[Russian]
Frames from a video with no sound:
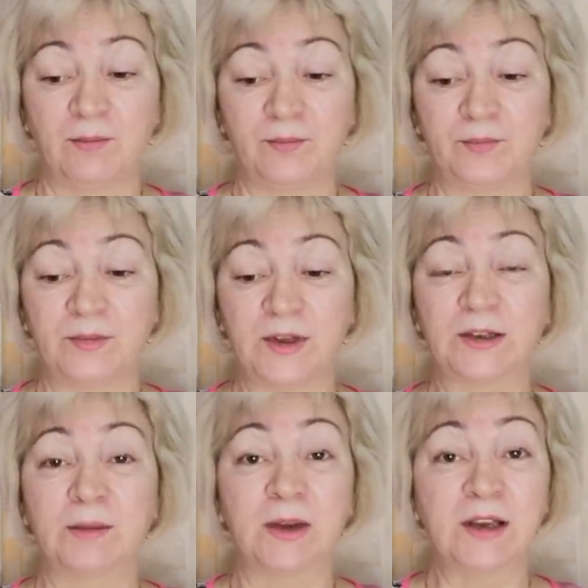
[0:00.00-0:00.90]

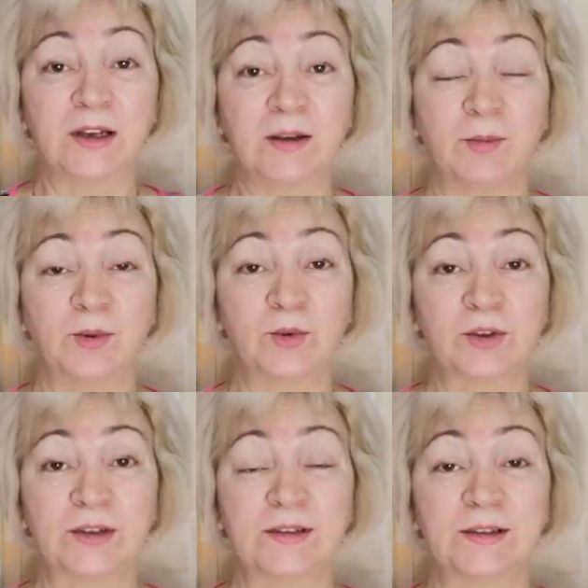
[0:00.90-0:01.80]
где-то моя
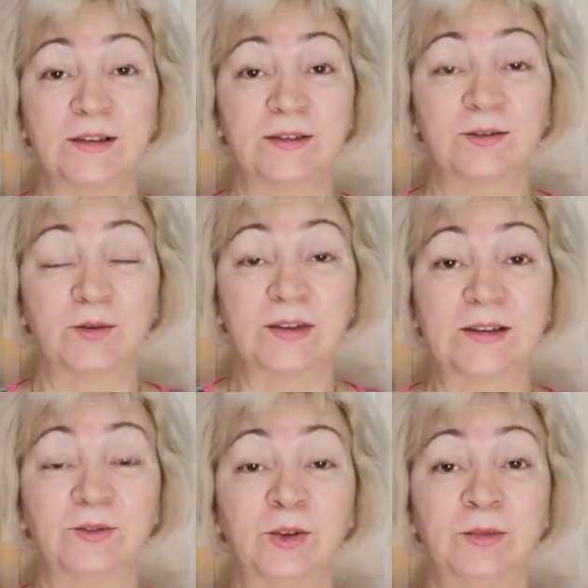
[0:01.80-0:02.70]
оплошность, э, но в
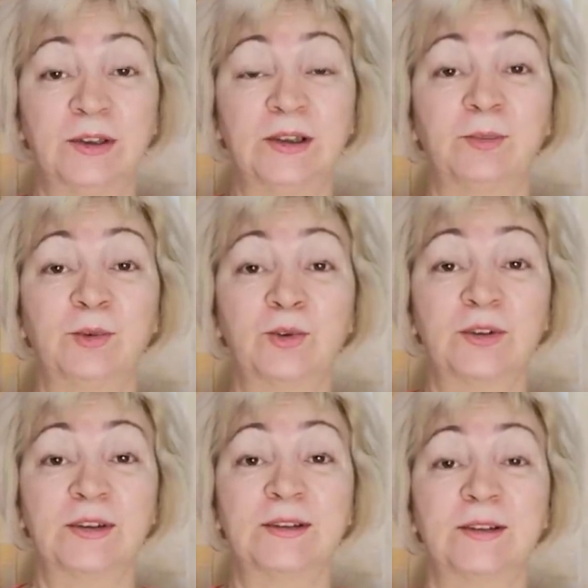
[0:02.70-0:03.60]
основном это
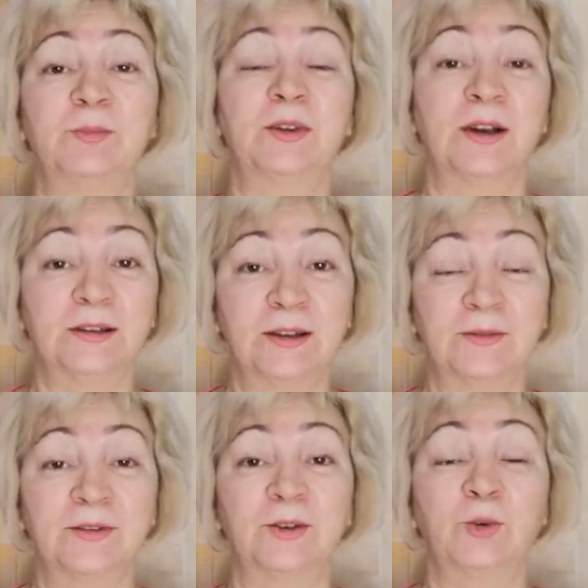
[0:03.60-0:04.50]
оплошность
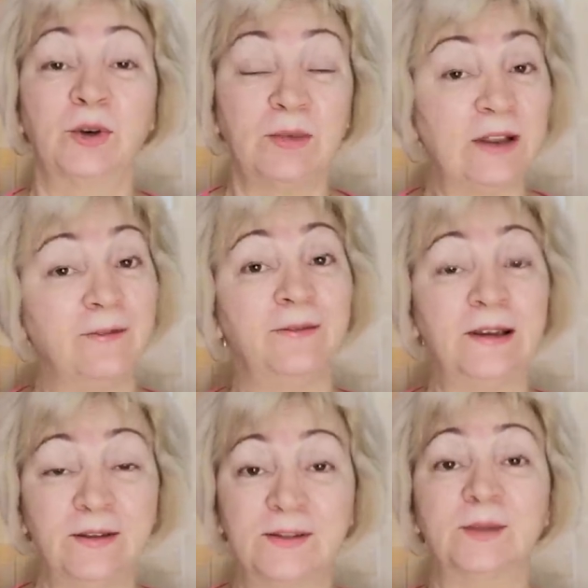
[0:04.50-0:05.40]
операторов, которые меня
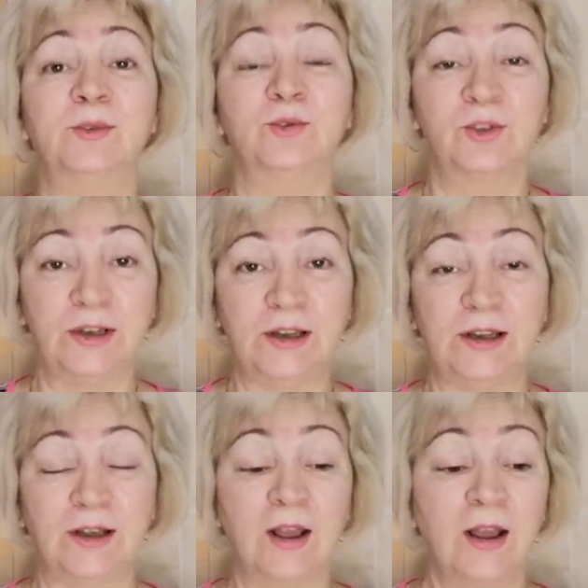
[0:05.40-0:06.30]
ввели в
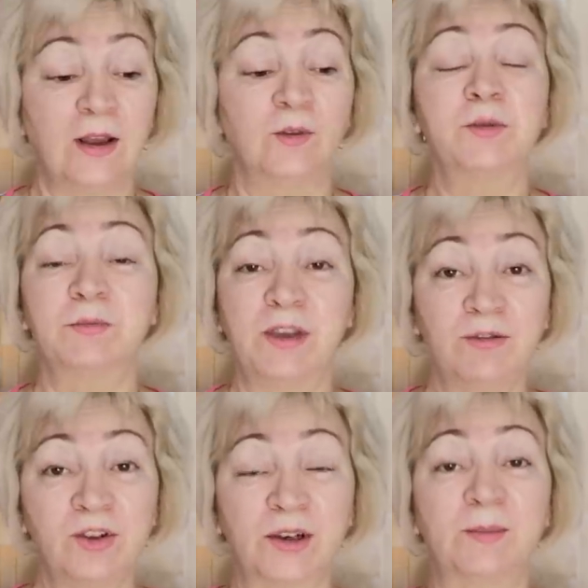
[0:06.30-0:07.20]
заблуждение. В общем, я
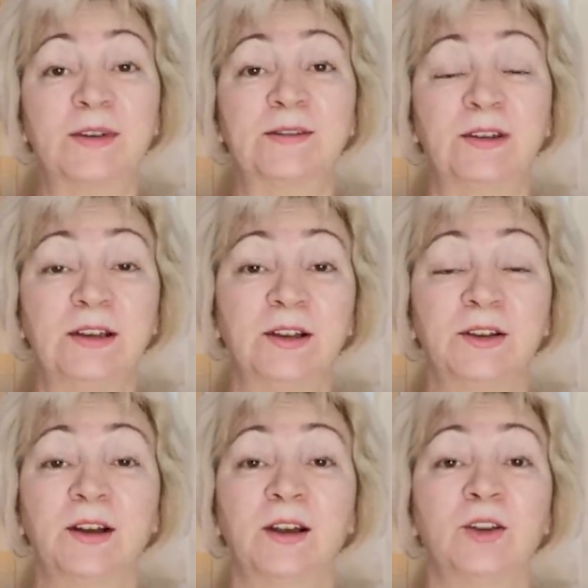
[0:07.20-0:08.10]
вчера позвонила
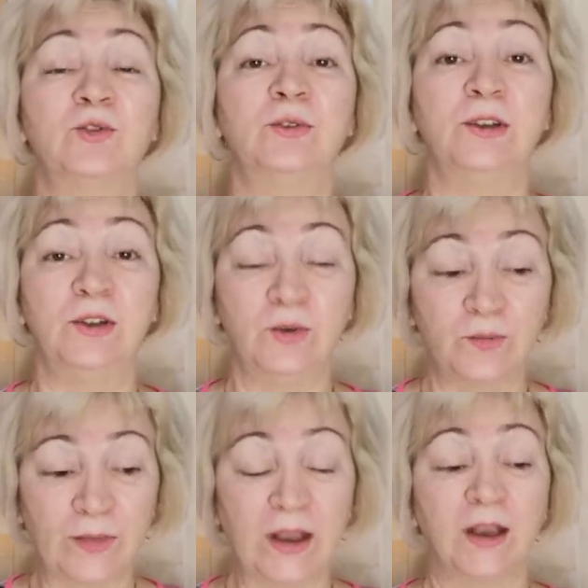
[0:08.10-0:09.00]
на горячую
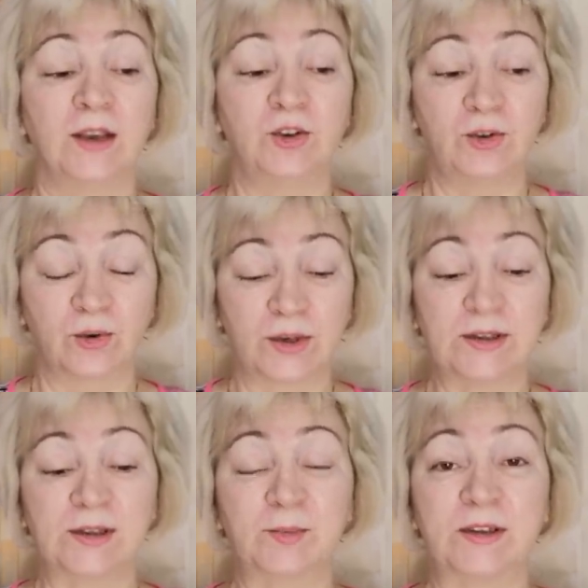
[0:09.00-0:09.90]
линию еще
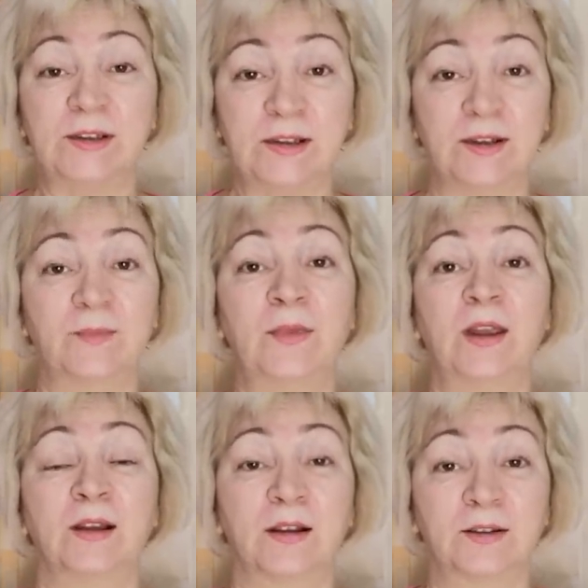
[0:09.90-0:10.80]
раз и спросила,
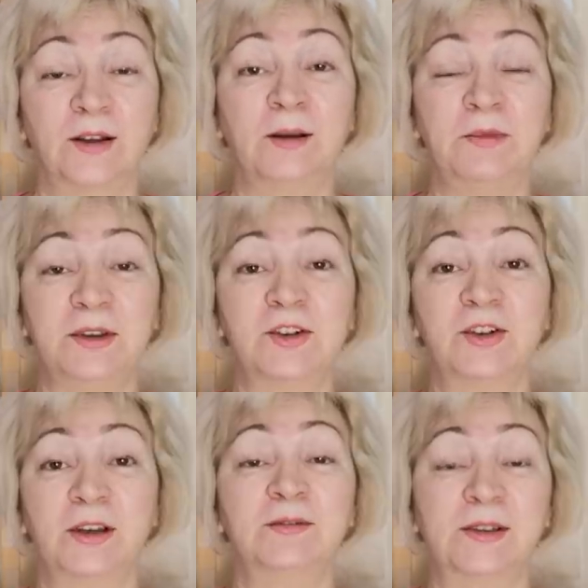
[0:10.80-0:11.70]
когда мне
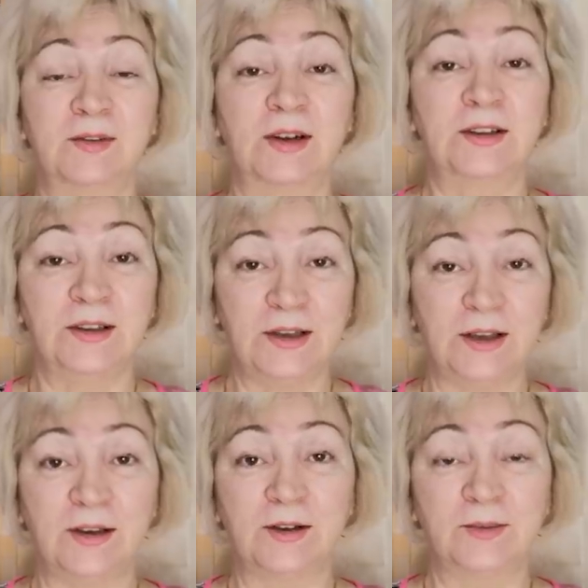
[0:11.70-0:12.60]
ждать возврата
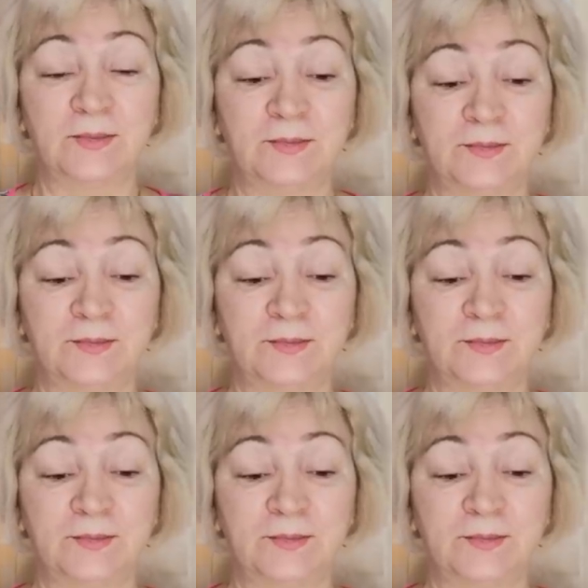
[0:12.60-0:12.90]
денег.